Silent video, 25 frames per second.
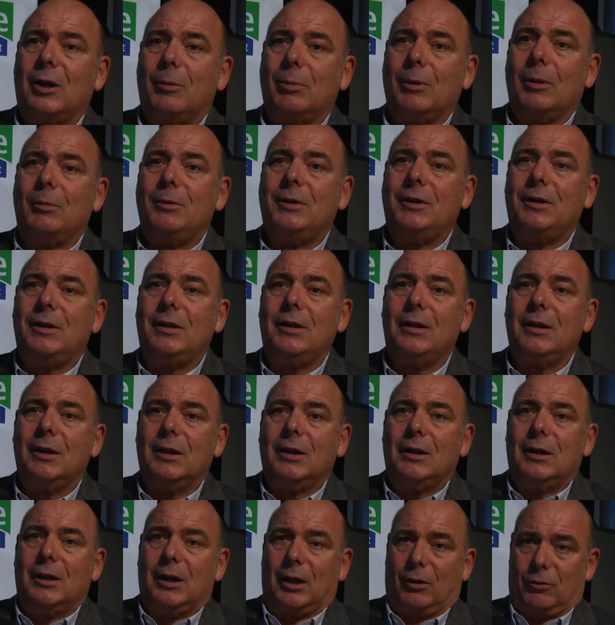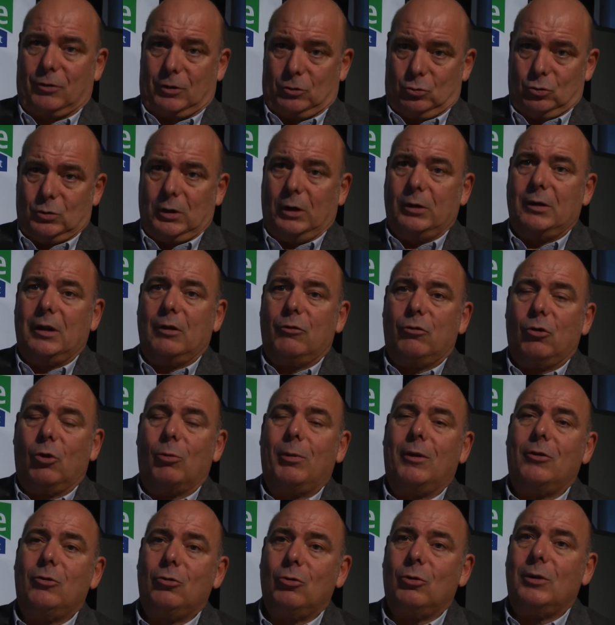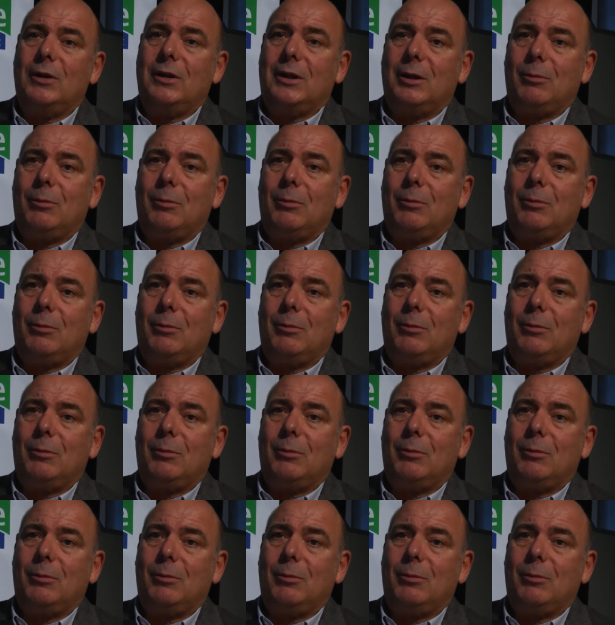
l'après-midi, enfin en tout cas une information et